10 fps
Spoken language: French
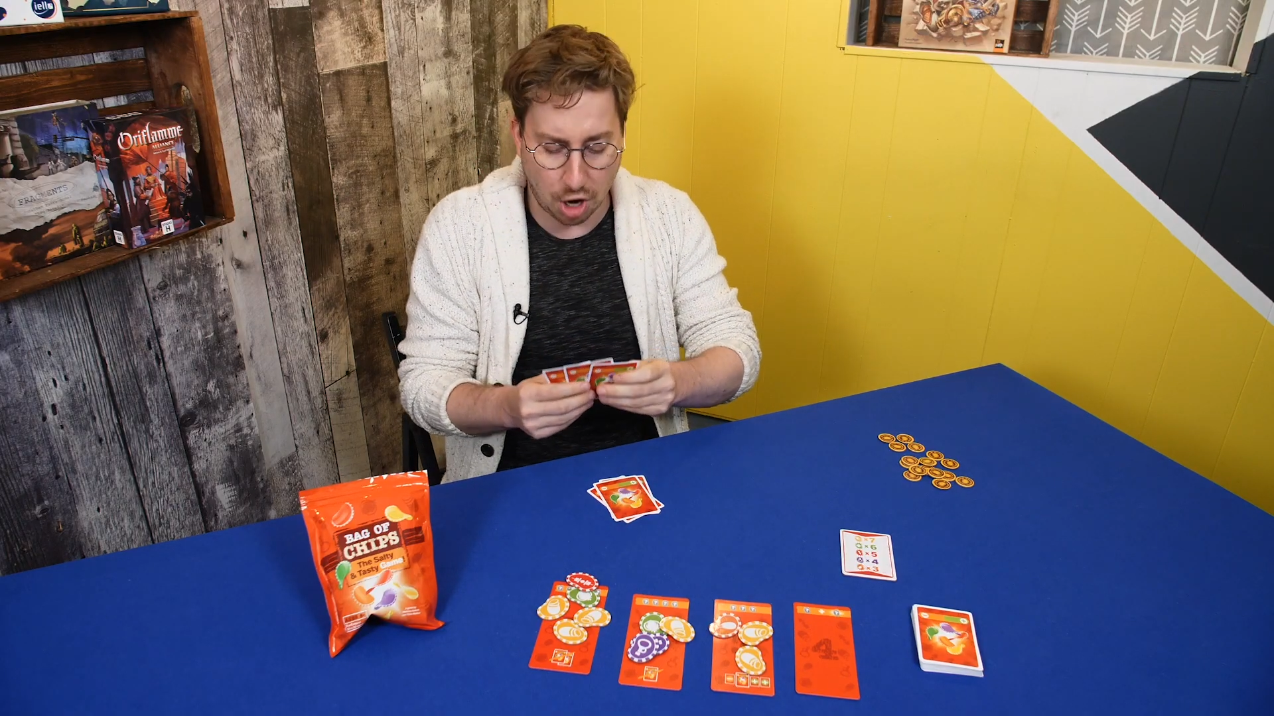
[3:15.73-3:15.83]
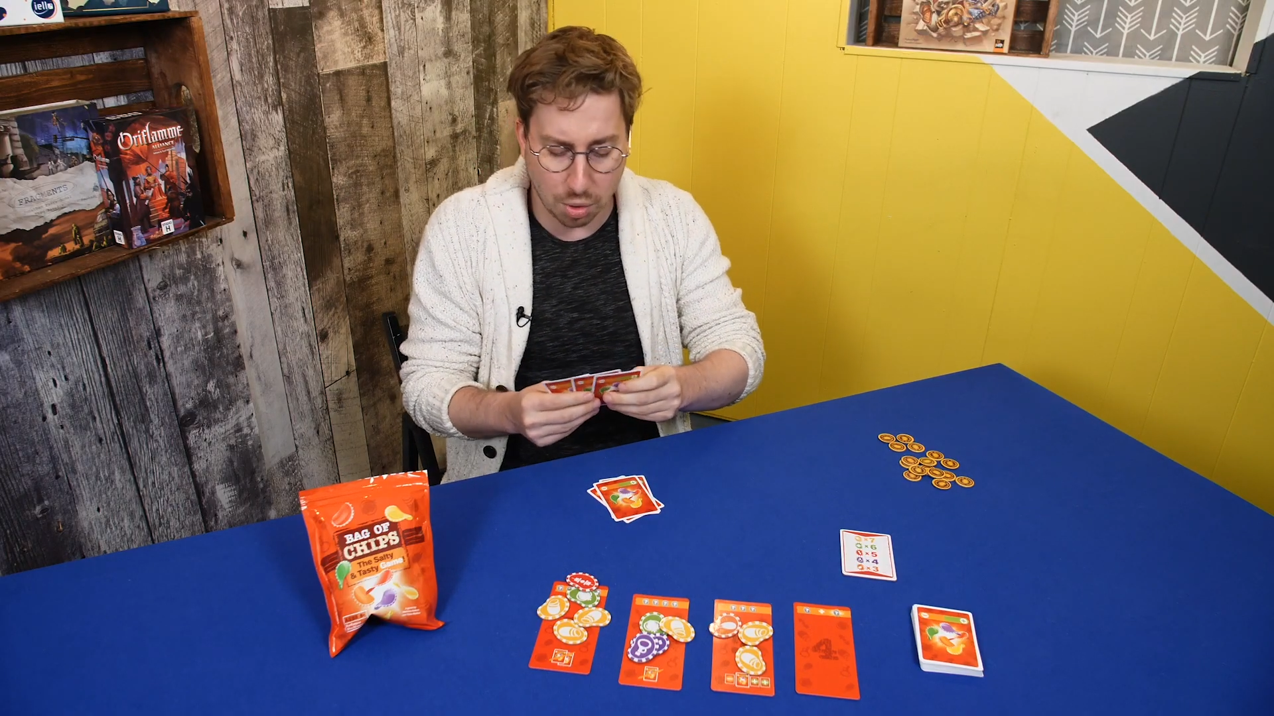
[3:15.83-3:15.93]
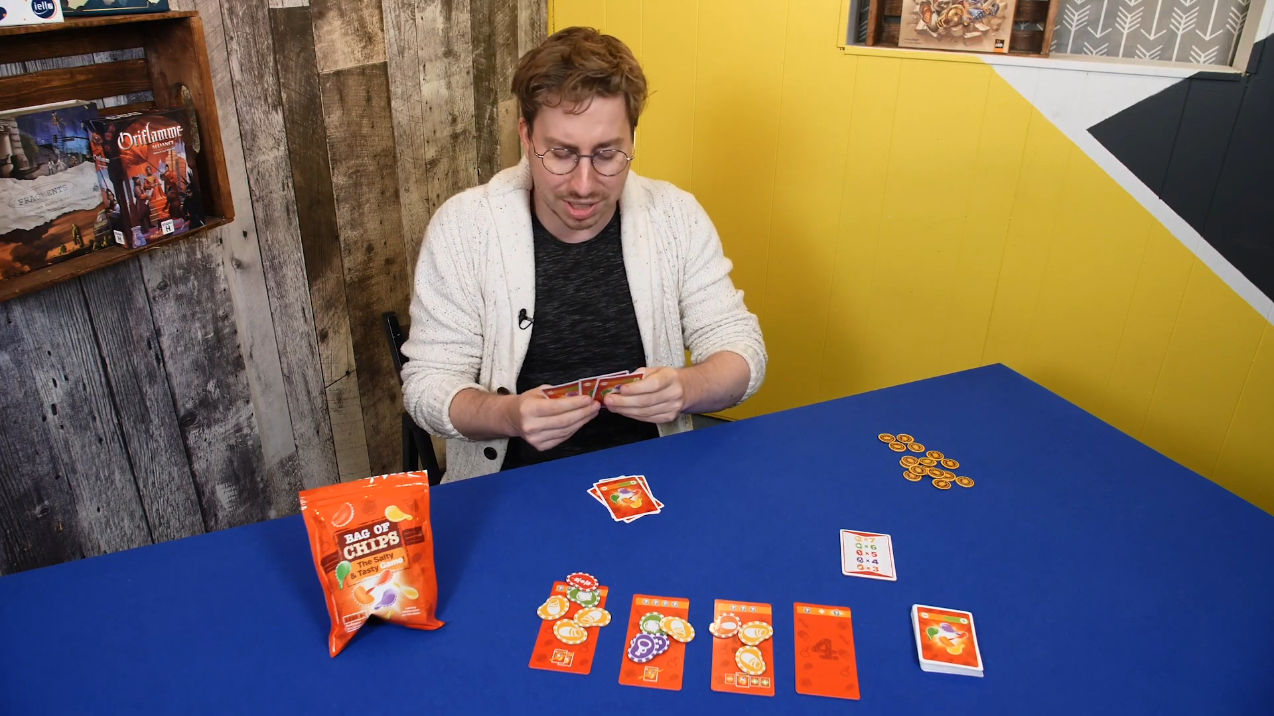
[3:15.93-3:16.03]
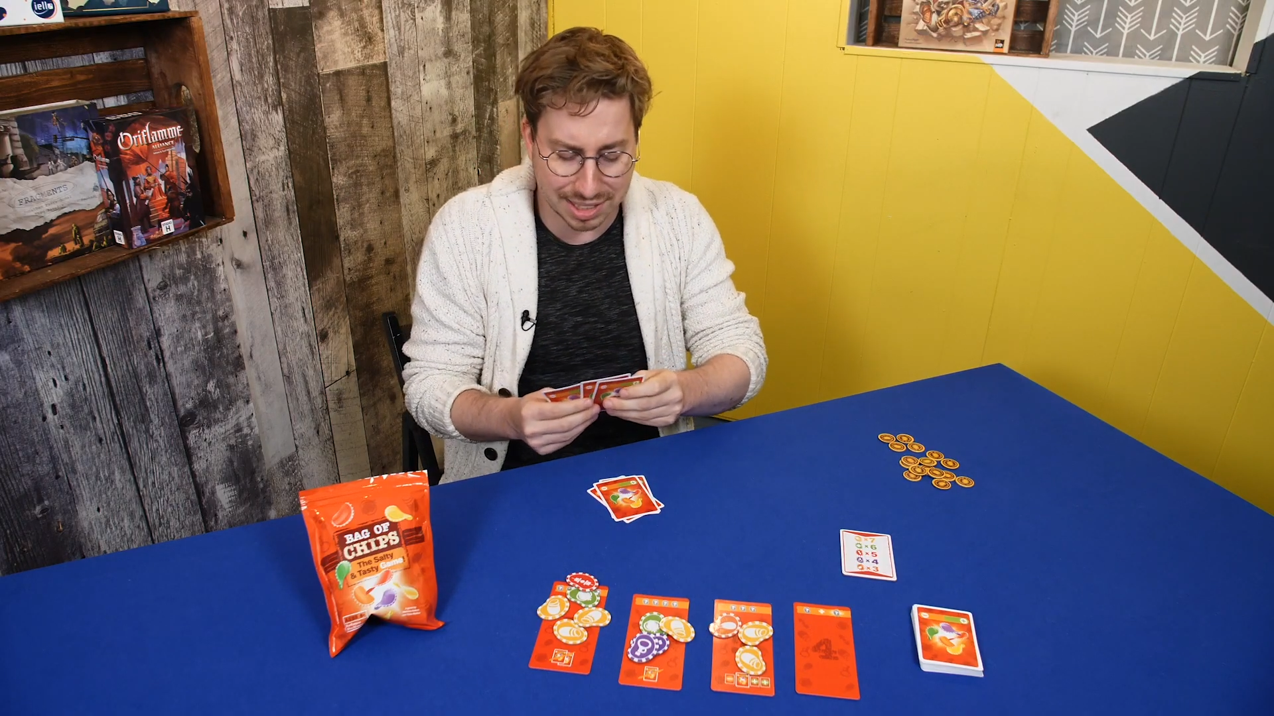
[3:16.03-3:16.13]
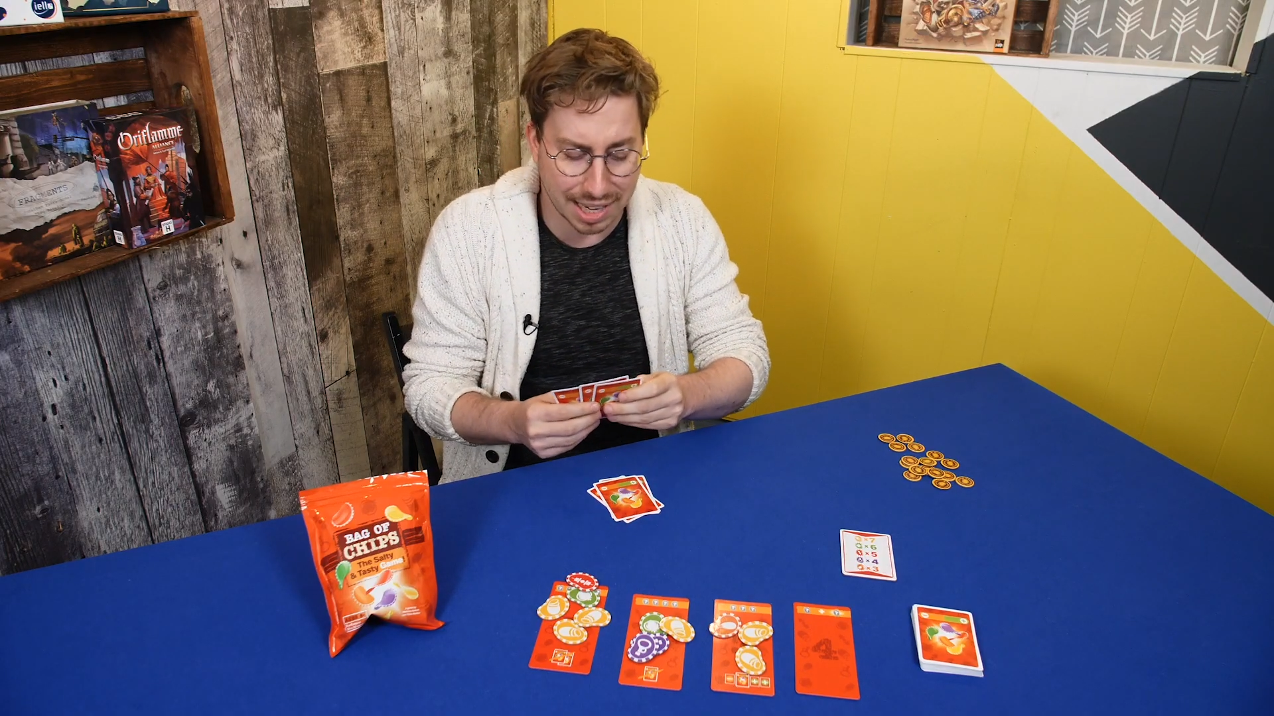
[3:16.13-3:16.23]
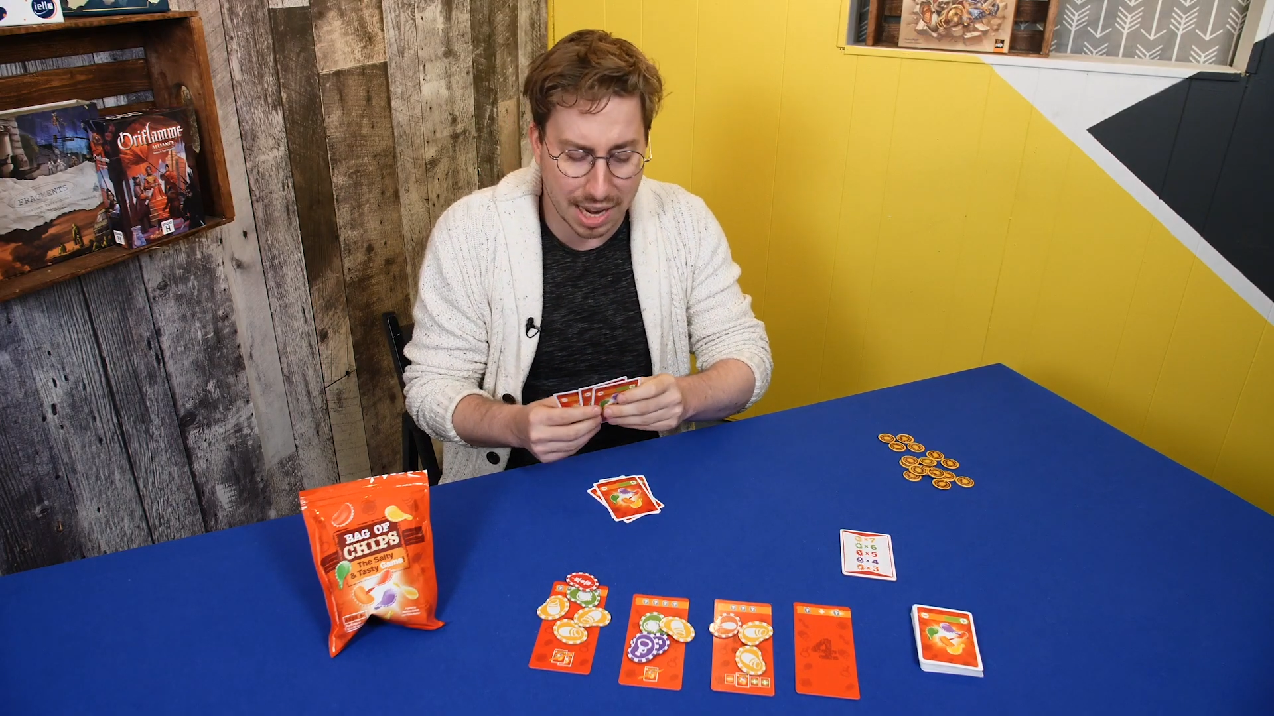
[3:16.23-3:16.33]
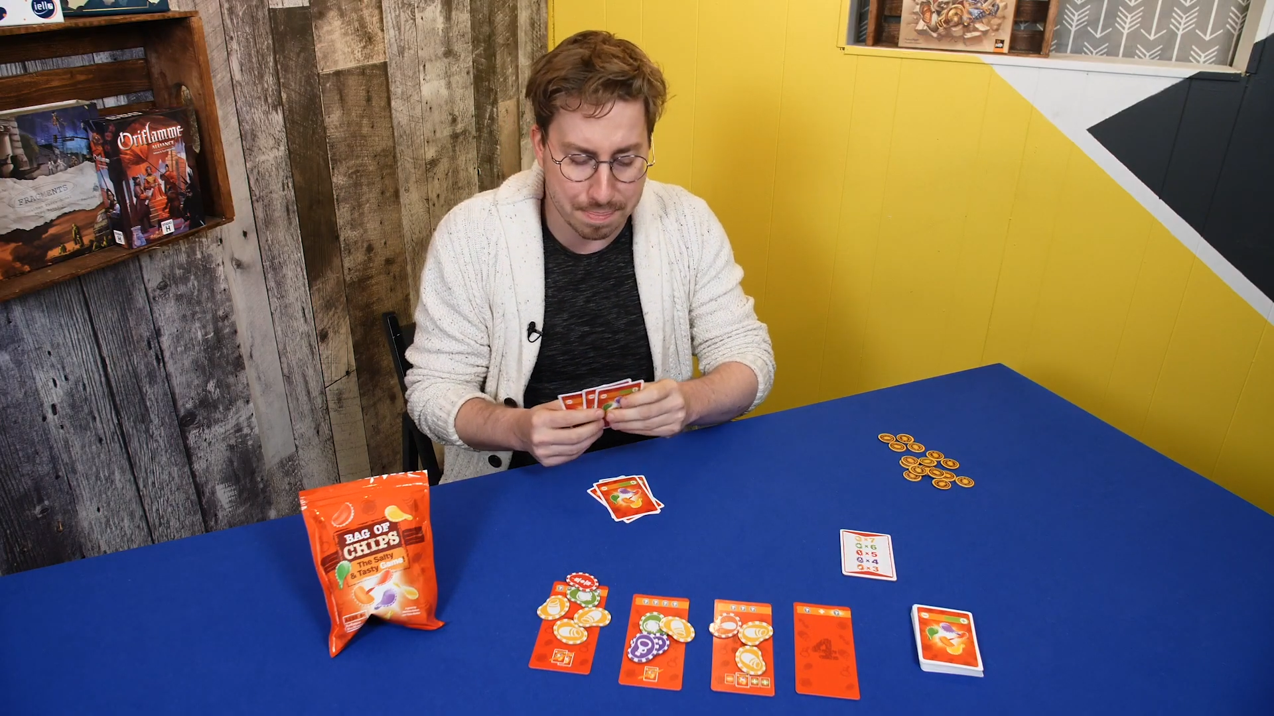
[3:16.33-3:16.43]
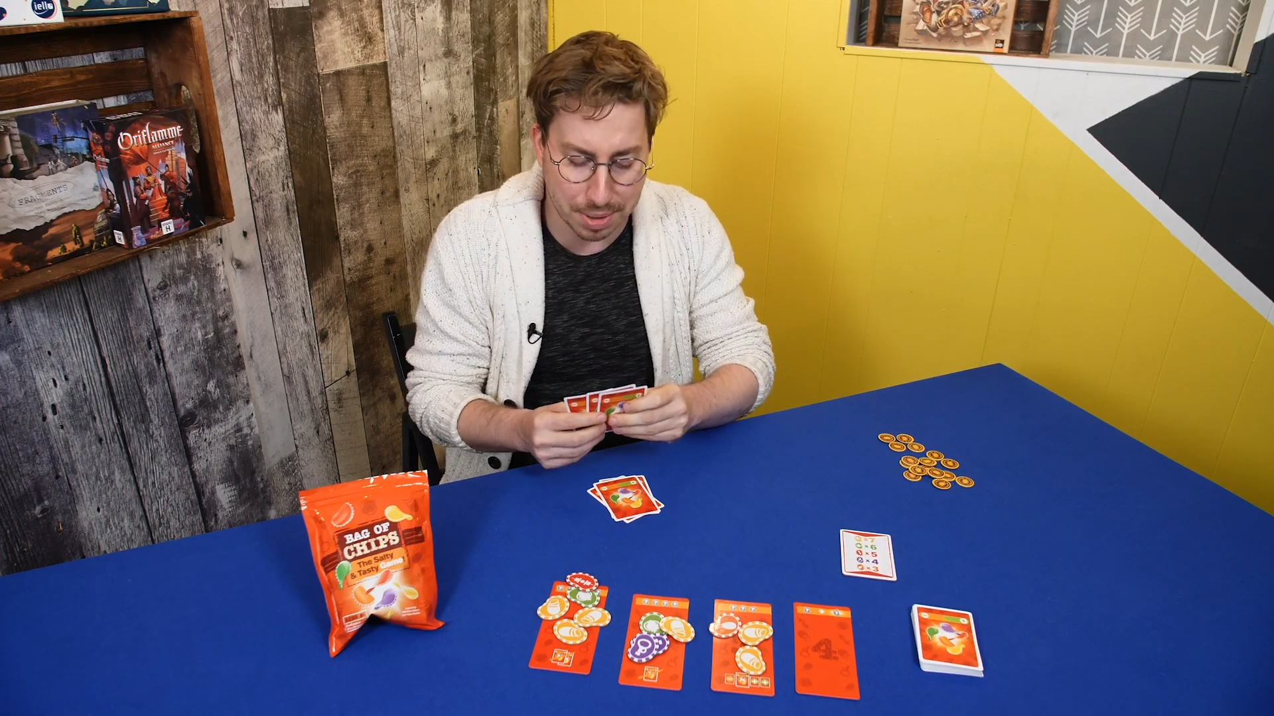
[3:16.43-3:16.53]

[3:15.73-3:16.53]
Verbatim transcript: qu'on sait